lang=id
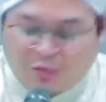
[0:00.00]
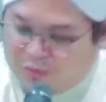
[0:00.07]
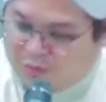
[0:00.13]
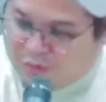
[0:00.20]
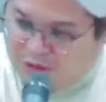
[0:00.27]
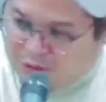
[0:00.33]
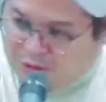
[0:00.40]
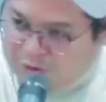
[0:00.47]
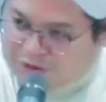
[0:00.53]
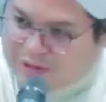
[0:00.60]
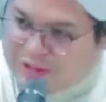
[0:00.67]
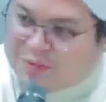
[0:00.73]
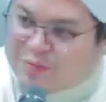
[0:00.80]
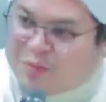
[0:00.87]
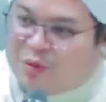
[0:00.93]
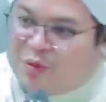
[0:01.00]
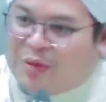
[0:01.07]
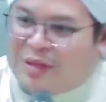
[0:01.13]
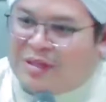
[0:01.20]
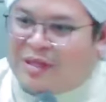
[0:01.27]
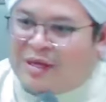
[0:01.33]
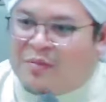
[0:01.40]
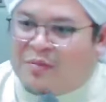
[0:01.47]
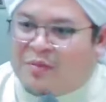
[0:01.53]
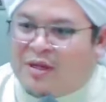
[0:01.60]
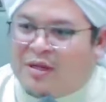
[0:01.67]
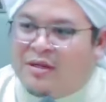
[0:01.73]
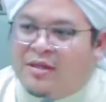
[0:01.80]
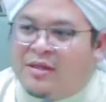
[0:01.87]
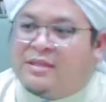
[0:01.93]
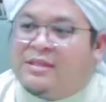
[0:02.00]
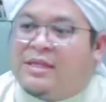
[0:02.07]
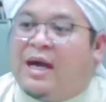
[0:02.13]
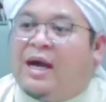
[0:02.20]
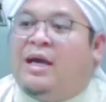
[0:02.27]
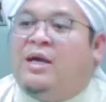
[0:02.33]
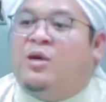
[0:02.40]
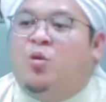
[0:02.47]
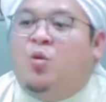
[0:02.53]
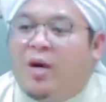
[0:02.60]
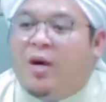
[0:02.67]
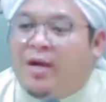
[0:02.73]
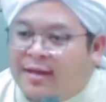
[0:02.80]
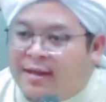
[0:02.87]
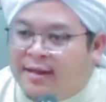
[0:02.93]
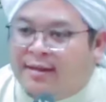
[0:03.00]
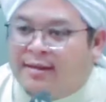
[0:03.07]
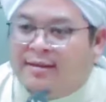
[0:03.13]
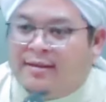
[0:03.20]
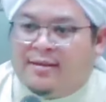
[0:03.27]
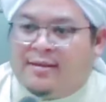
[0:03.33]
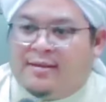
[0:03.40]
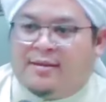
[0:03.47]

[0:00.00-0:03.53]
coba mun awak 30 meter bian sakayuan